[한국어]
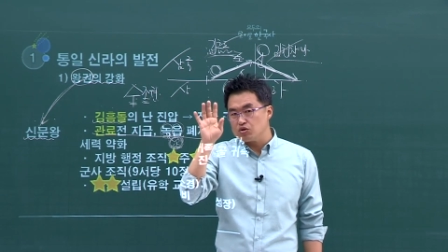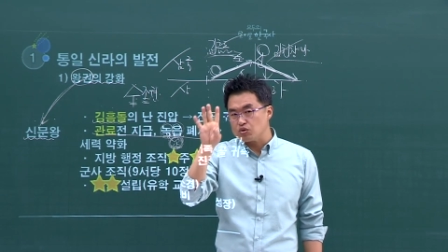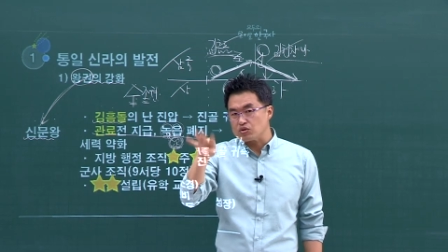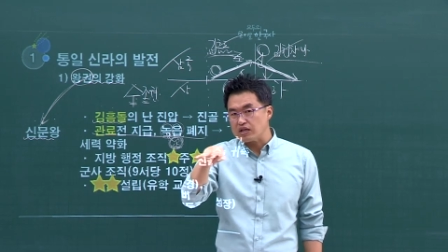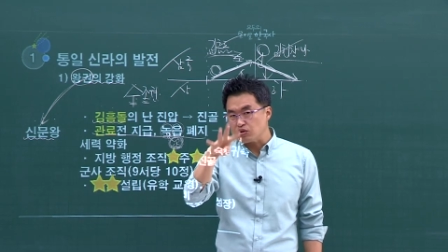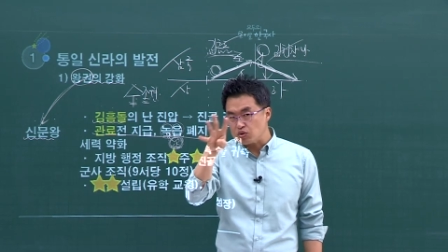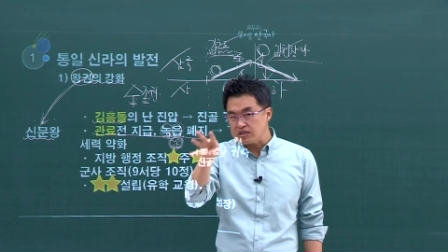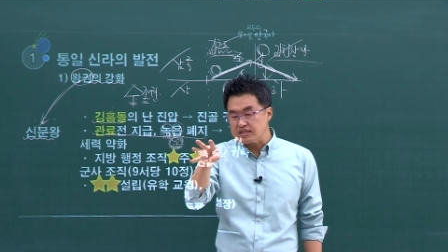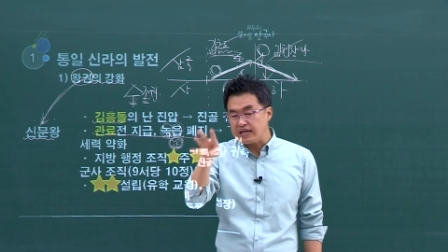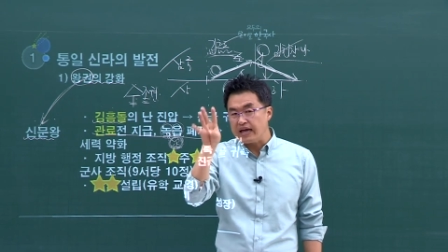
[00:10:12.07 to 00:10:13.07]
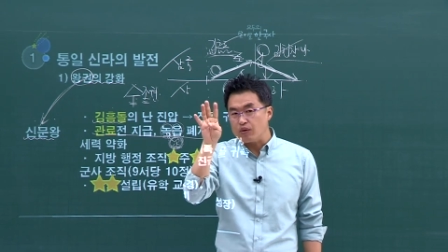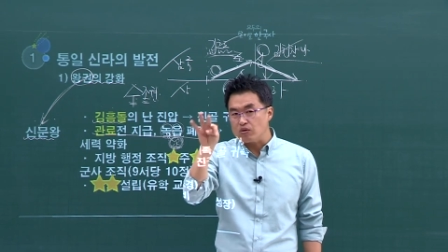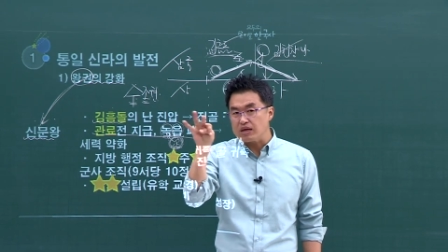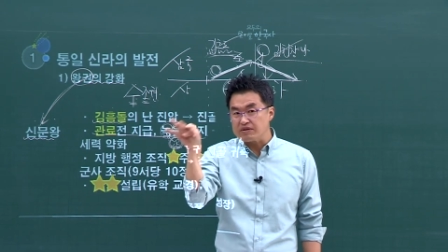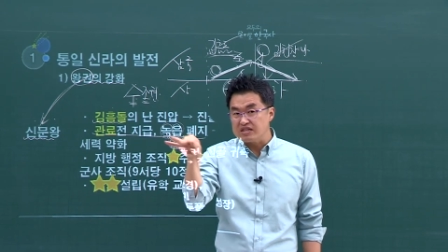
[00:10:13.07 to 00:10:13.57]
조세는 토지세,
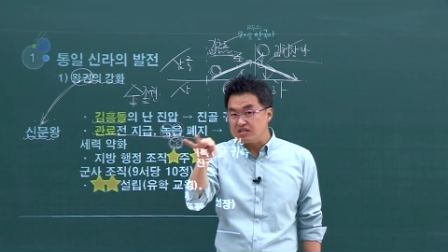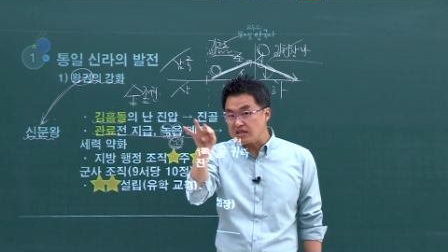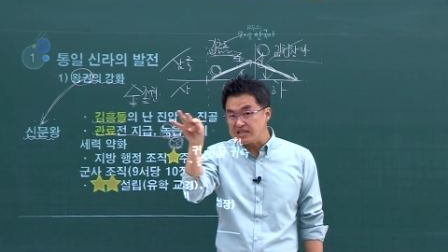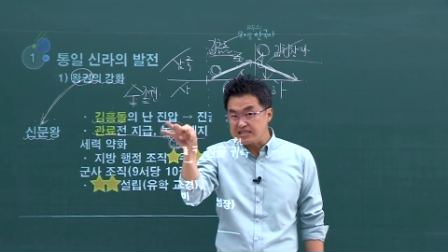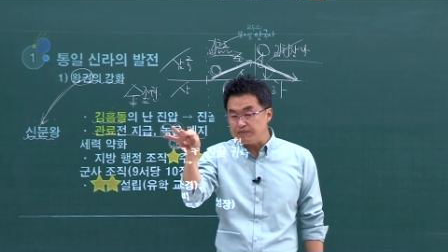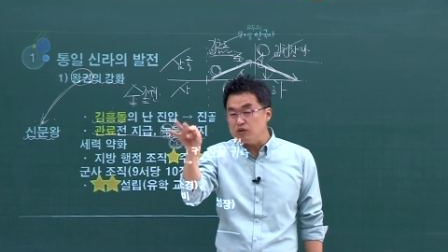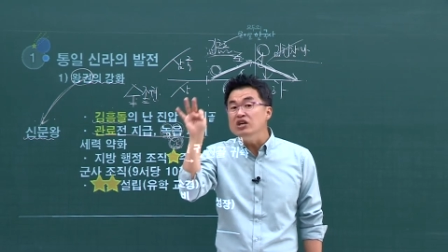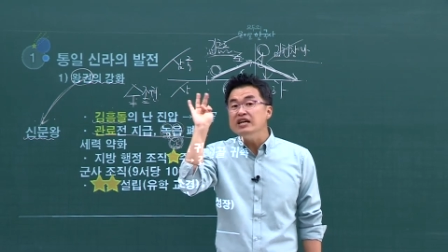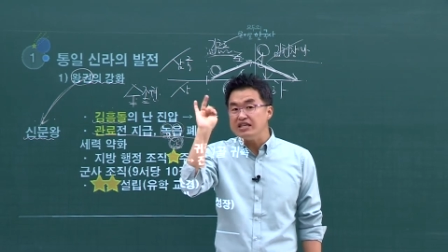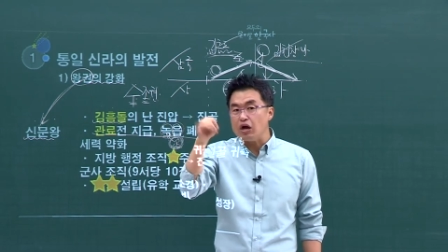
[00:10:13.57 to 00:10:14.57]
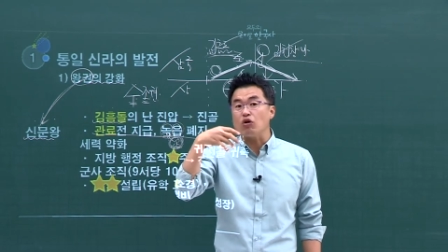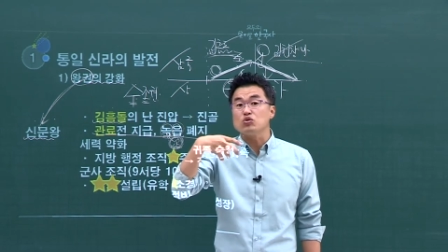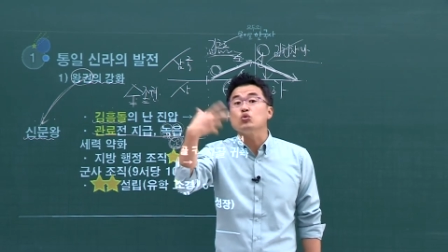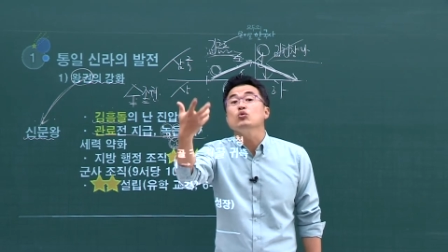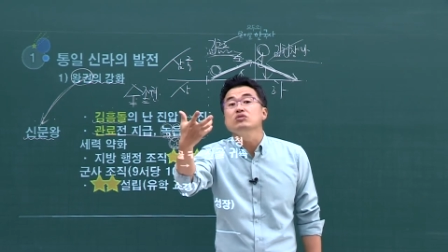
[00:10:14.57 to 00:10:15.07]
공납은 규제의 특산물, 역은
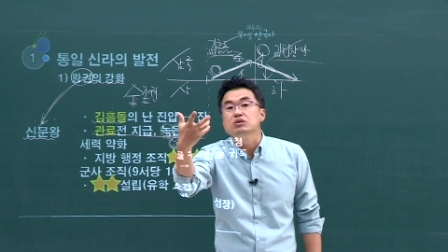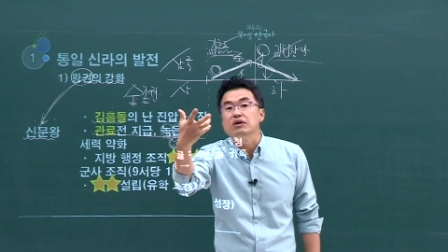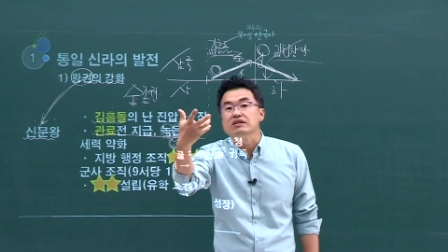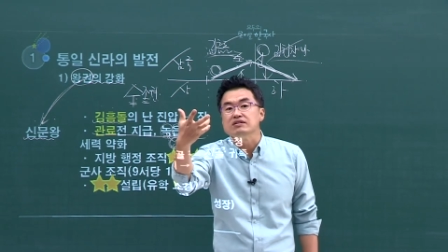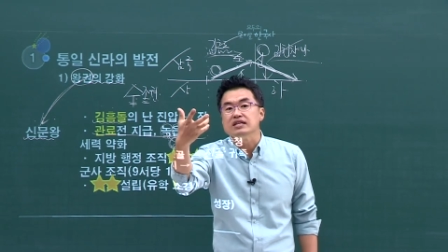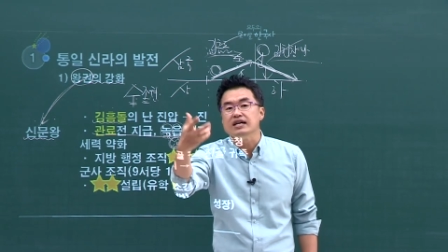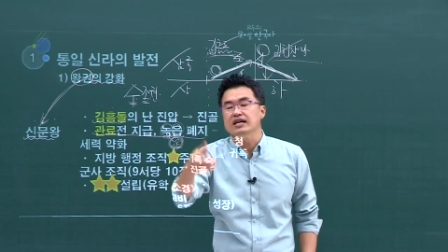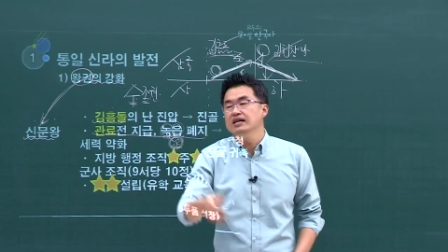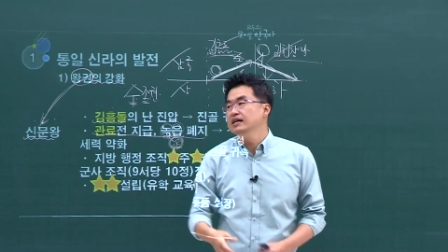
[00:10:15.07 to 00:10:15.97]
노동력 지구하는 거잖아.